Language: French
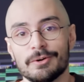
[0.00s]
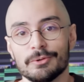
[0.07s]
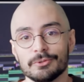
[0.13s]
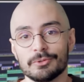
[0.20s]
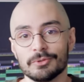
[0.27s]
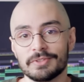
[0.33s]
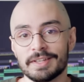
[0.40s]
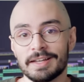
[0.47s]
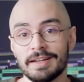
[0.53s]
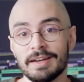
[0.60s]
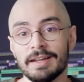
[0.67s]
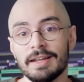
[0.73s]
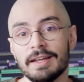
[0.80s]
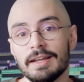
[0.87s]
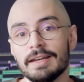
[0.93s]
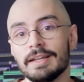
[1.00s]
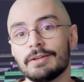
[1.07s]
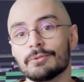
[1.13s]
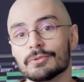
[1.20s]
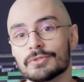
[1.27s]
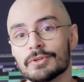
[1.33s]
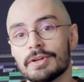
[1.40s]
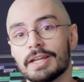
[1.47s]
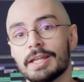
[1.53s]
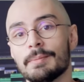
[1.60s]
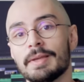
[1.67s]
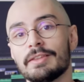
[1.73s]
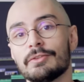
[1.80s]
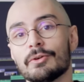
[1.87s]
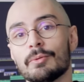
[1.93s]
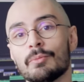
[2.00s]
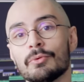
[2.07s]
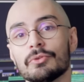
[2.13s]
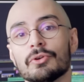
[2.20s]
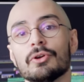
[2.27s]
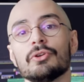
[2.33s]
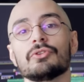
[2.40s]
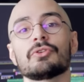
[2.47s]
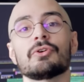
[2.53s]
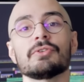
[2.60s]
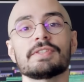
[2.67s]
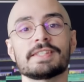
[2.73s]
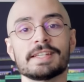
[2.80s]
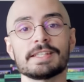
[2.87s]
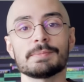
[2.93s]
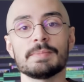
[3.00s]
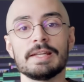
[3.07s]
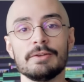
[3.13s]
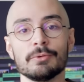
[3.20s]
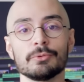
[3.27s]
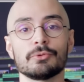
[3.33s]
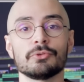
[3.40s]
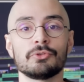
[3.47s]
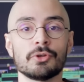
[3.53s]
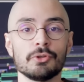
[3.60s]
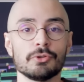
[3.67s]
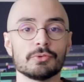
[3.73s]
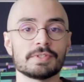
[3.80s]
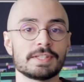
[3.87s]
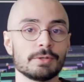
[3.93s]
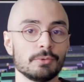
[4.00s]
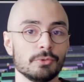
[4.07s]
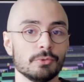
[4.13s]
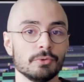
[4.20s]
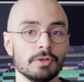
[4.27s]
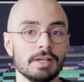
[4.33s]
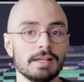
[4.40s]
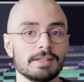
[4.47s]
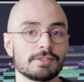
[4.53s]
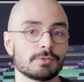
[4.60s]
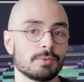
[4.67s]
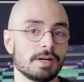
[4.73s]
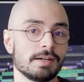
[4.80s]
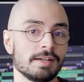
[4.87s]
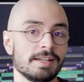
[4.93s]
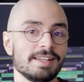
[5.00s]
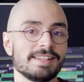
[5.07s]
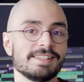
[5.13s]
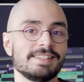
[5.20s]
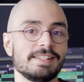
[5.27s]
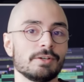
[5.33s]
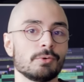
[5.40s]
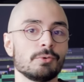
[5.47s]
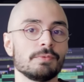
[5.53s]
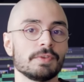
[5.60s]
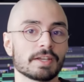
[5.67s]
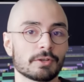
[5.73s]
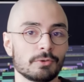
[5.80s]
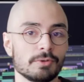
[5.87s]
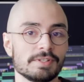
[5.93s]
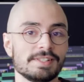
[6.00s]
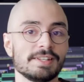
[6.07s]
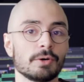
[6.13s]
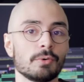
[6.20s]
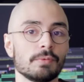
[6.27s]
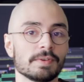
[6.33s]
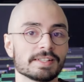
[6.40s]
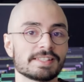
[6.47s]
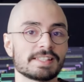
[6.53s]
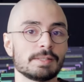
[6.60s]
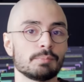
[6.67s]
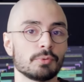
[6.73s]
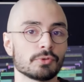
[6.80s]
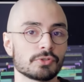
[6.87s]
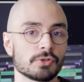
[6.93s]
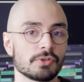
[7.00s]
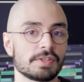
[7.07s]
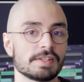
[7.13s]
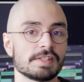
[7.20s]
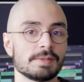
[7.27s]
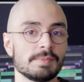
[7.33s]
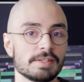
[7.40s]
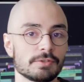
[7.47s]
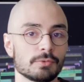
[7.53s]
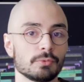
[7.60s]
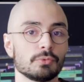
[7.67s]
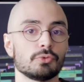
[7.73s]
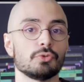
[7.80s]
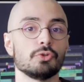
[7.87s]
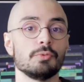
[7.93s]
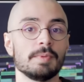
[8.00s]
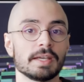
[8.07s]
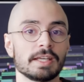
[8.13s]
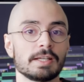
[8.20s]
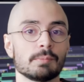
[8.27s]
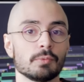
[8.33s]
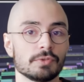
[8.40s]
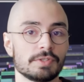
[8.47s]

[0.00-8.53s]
Au total, les consoles émettent dans le monde 37 millions de tonnes de CO2, soit 0,026% des émissions du numérique